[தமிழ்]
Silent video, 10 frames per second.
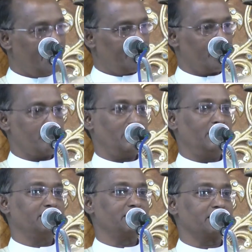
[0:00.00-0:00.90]
ஆண்டவர் நம்ம
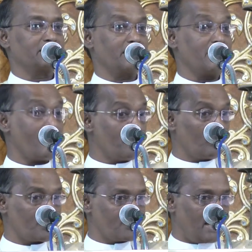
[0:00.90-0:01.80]
அழைத்திருக்கிறார் அந்த
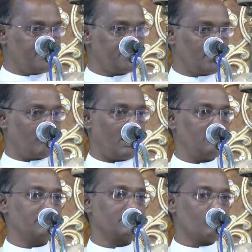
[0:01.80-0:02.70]
ஒரு சாட்சிய
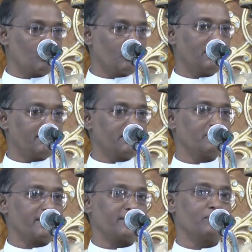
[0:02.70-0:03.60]
வாழ்வுக்கு உங்கள்
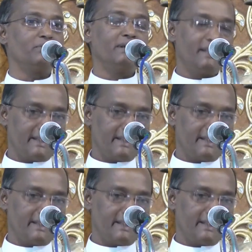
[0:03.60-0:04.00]
இருவரையும்